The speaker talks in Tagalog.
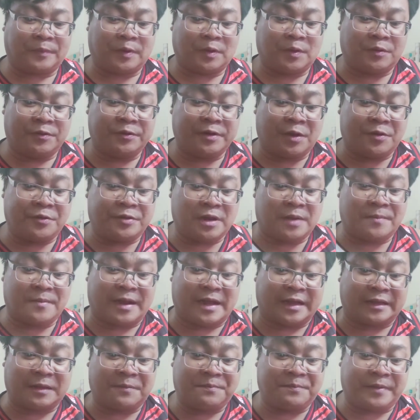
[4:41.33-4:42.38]
una-una
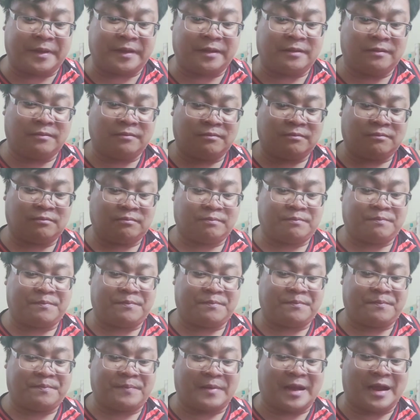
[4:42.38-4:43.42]
makatipid,
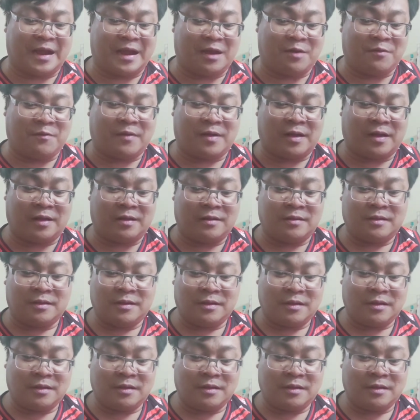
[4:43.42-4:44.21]
pangalawa,